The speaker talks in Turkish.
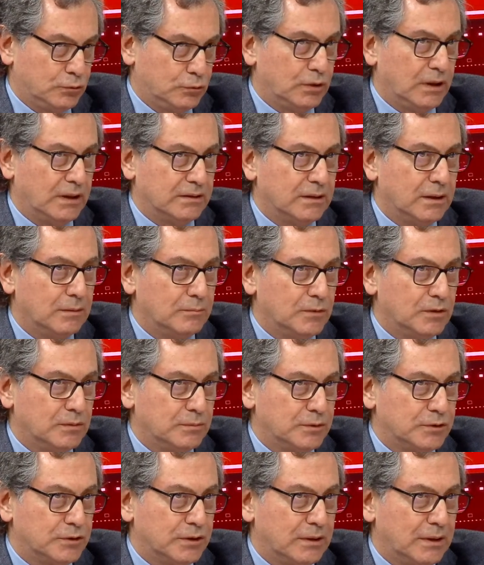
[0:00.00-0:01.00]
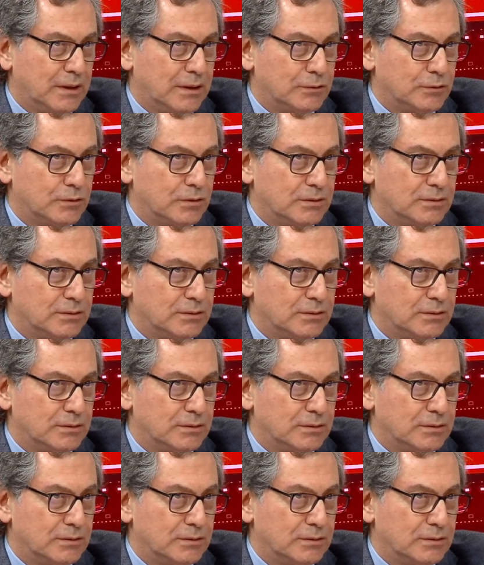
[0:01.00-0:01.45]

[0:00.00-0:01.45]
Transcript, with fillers: Kur'an'dan mı bir şeyler söyledin?